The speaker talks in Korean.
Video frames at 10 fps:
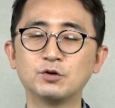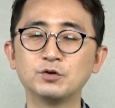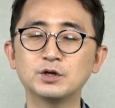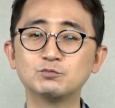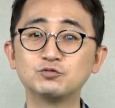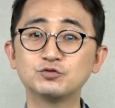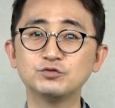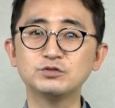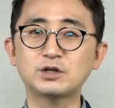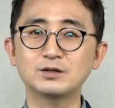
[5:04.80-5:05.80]
너희가
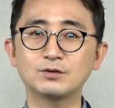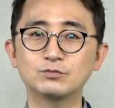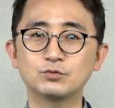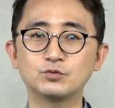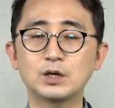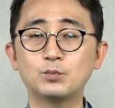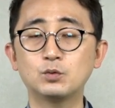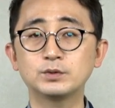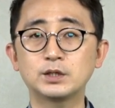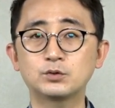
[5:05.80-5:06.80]
무슨 자격으로 우리가
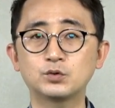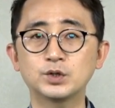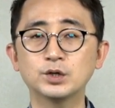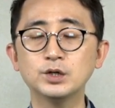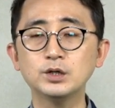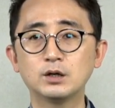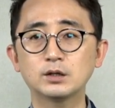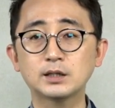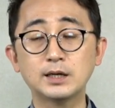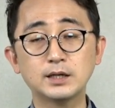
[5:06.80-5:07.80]
뽑은 대통령을
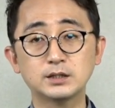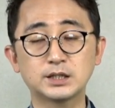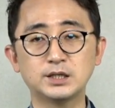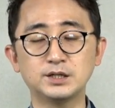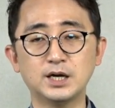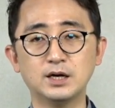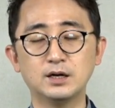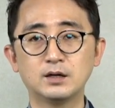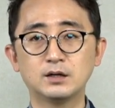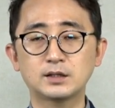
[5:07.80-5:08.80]
탄핵을 시키느냐,
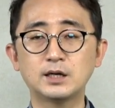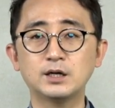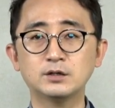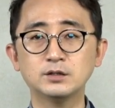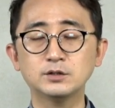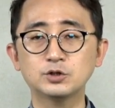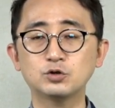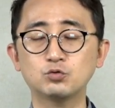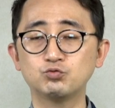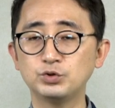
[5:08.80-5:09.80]
탄핵은
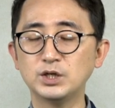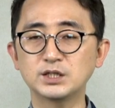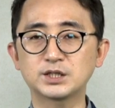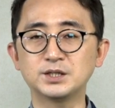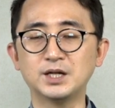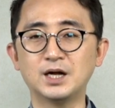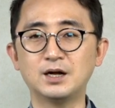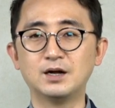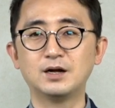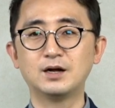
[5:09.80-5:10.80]
시켜도 우리가 시킨다.
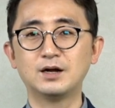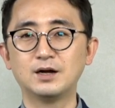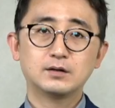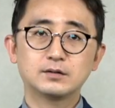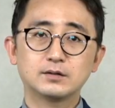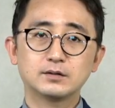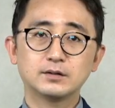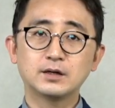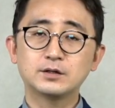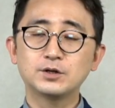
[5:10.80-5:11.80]

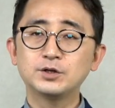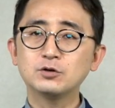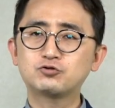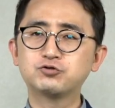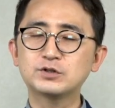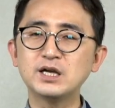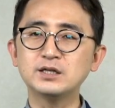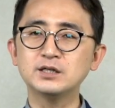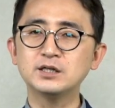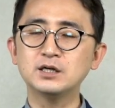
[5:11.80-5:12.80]
네, 그래서 이런
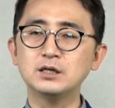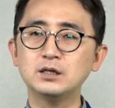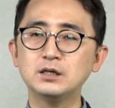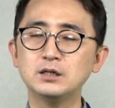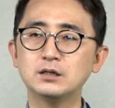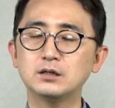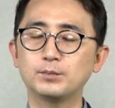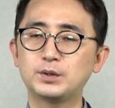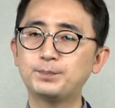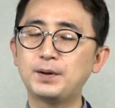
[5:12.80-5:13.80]
국회를
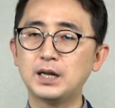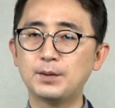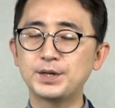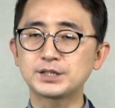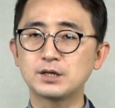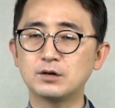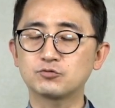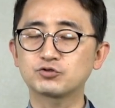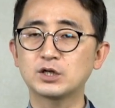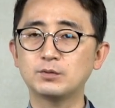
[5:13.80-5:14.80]
비판하면서
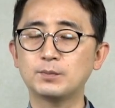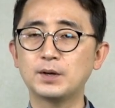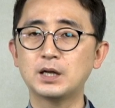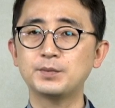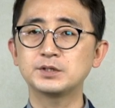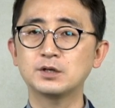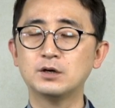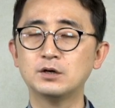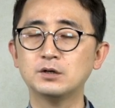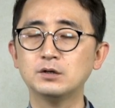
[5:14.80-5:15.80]
국회를
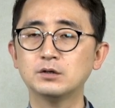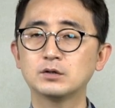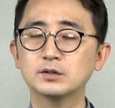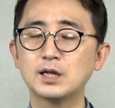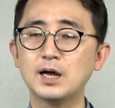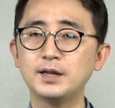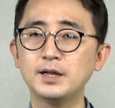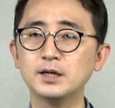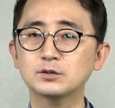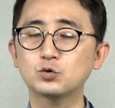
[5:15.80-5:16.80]
비판하면서
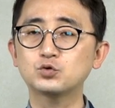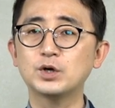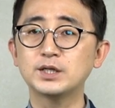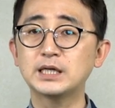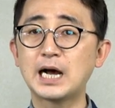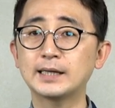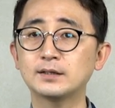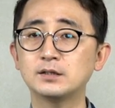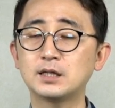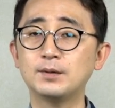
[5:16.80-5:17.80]
탄핵 소추안이
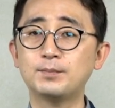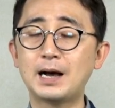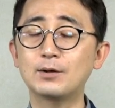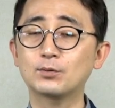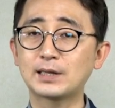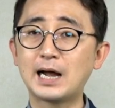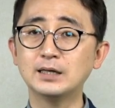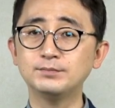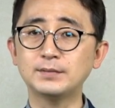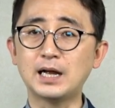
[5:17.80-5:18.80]
가결된 바로
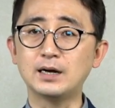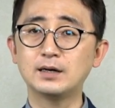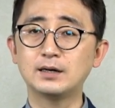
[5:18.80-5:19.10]
다음 날